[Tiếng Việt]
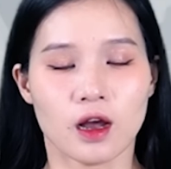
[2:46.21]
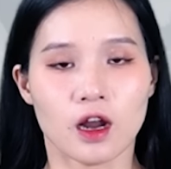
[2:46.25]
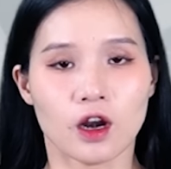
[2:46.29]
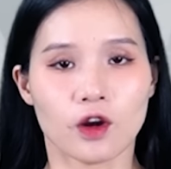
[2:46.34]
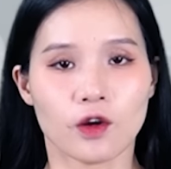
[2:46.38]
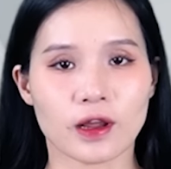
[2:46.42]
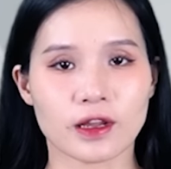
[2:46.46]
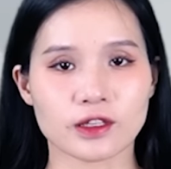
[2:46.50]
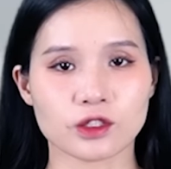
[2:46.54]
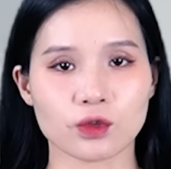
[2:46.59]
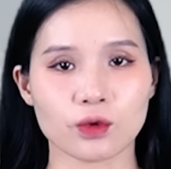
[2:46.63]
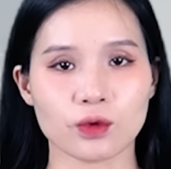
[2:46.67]

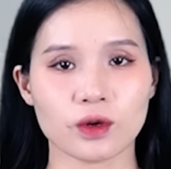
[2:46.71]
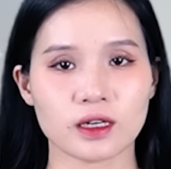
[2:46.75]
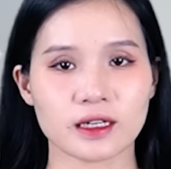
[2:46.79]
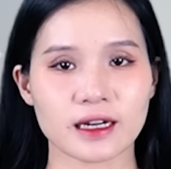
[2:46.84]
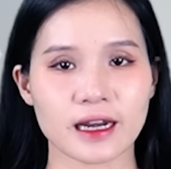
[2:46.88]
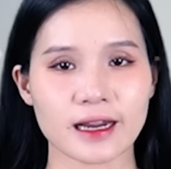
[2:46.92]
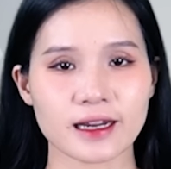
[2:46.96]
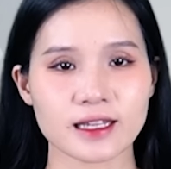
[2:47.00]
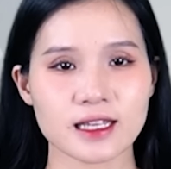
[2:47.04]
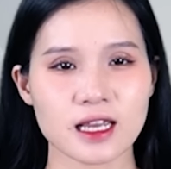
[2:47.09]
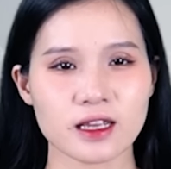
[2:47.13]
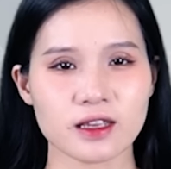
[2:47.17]
Loại xuồng
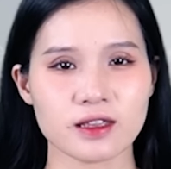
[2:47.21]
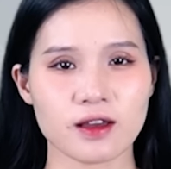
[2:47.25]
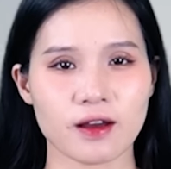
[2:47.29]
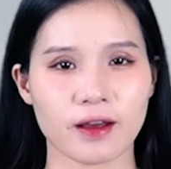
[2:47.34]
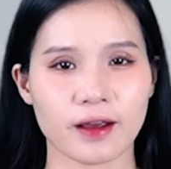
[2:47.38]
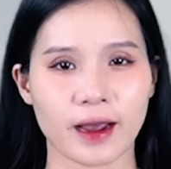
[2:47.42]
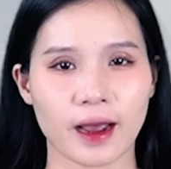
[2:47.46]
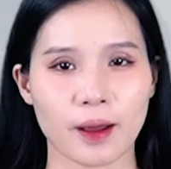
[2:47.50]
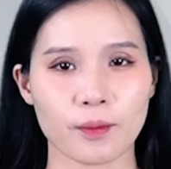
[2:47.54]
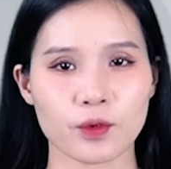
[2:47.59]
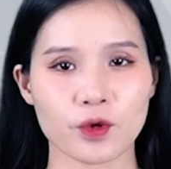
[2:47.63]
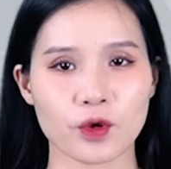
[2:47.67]
đã di
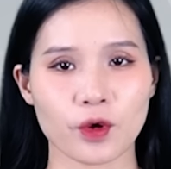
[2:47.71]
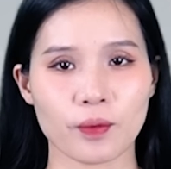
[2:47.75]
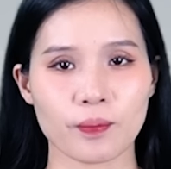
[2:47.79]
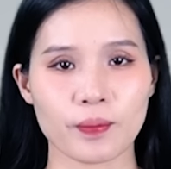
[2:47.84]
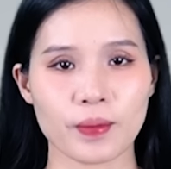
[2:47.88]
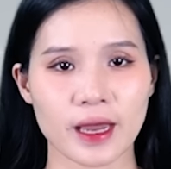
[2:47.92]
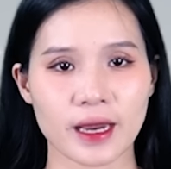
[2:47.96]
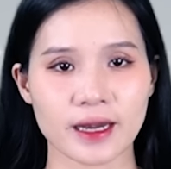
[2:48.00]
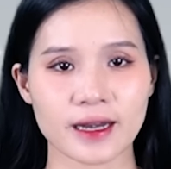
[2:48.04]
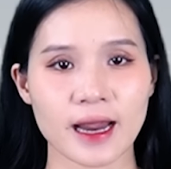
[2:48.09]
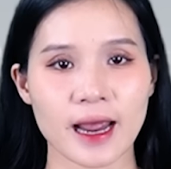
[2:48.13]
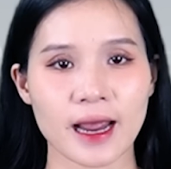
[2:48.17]
dời hạm đội
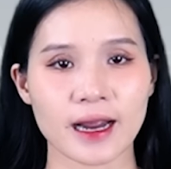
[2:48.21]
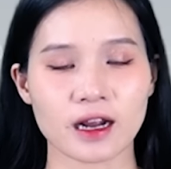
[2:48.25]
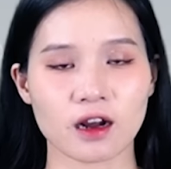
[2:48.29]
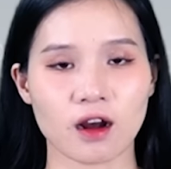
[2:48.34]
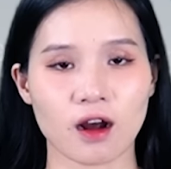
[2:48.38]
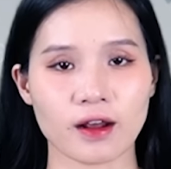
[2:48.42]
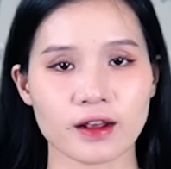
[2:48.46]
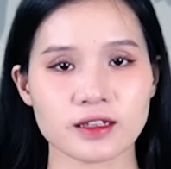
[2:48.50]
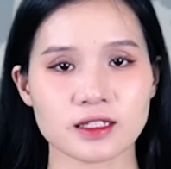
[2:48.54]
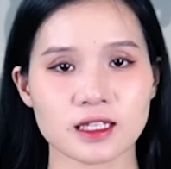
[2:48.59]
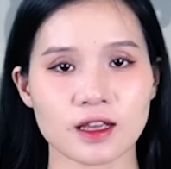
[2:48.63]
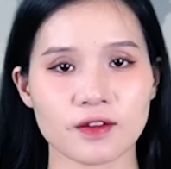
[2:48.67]
Biển Đen
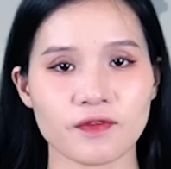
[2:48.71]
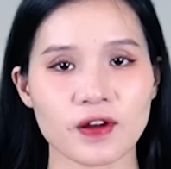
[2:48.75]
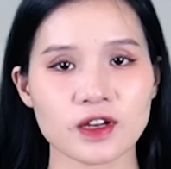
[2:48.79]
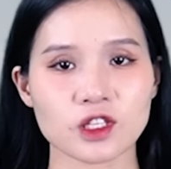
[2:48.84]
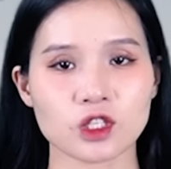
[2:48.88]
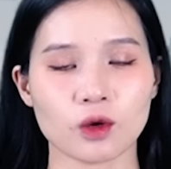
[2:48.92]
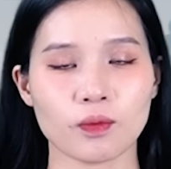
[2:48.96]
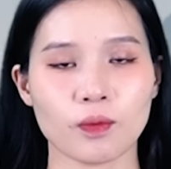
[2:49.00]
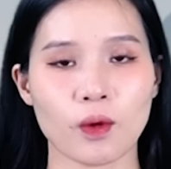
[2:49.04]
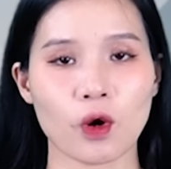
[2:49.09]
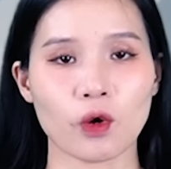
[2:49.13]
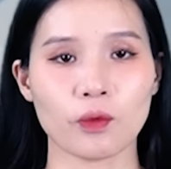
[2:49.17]
khỏi
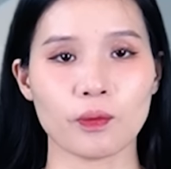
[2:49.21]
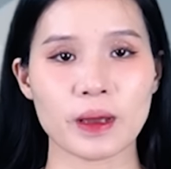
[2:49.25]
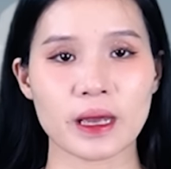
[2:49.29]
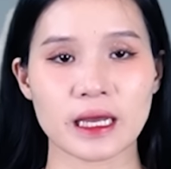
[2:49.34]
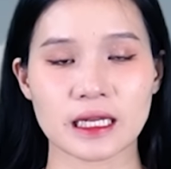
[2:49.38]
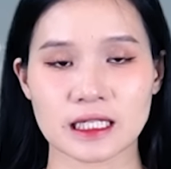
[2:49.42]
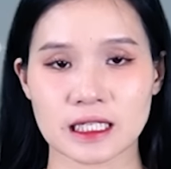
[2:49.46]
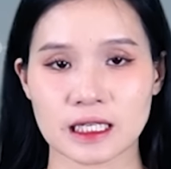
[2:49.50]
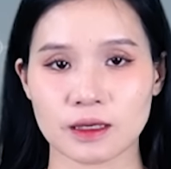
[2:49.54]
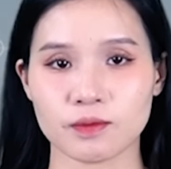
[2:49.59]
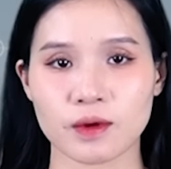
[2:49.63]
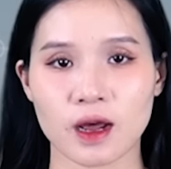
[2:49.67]
Sevastopol
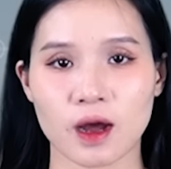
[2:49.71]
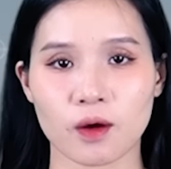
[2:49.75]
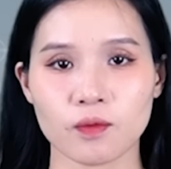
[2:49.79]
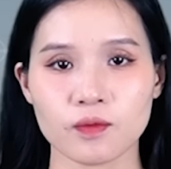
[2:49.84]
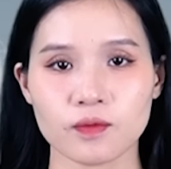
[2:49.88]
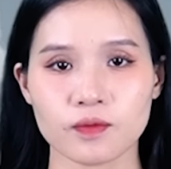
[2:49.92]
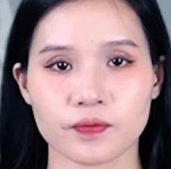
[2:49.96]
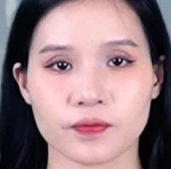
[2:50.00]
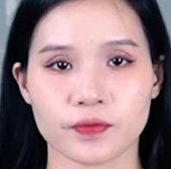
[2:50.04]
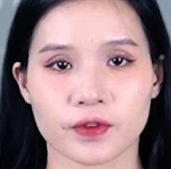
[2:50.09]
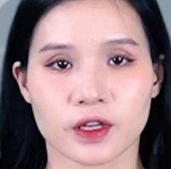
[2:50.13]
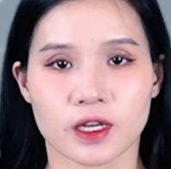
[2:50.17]
bị chiếm
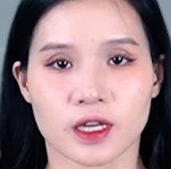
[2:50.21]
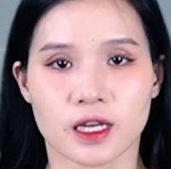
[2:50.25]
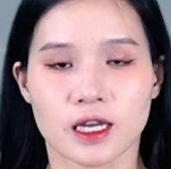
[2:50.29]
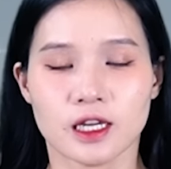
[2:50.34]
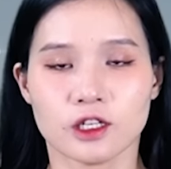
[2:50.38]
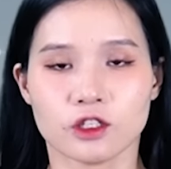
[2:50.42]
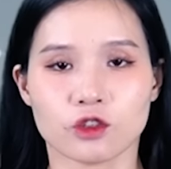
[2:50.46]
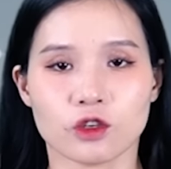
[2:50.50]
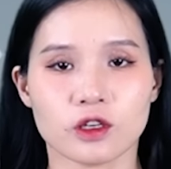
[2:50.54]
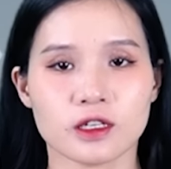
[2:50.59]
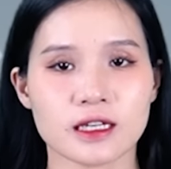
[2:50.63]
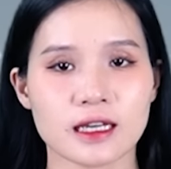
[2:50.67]
đóng.
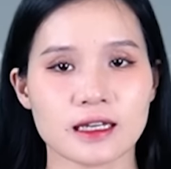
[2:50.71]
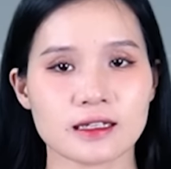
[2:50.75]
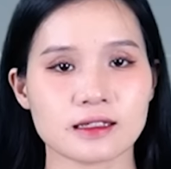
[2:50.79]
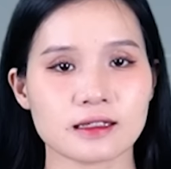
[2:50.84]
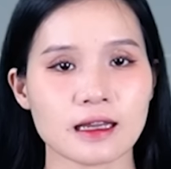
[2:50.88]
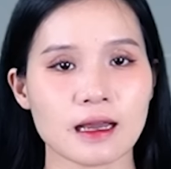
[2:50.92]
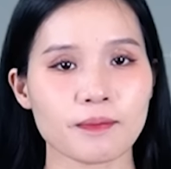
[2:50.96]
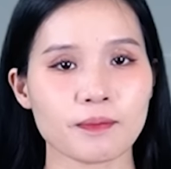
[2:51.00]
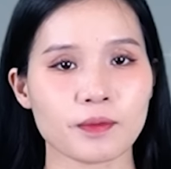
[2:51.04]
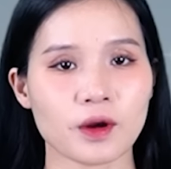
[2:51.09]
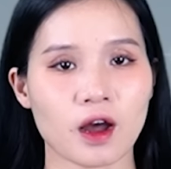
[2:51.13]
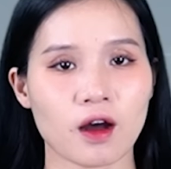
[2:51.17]
Chuyên gia
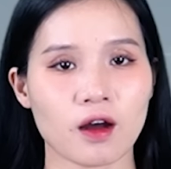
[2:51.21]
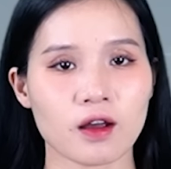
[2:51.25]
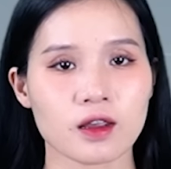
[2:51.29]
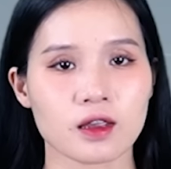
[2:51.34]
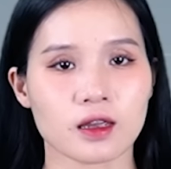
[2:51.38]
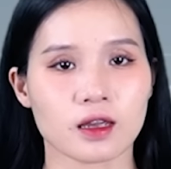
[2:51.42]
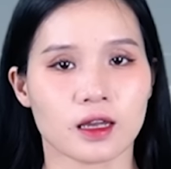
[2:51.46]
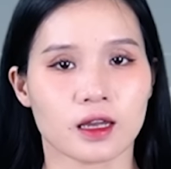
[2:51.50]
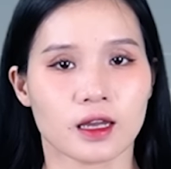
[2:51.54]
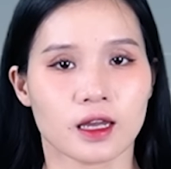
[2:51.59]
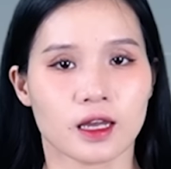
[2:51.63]
Sapp nói,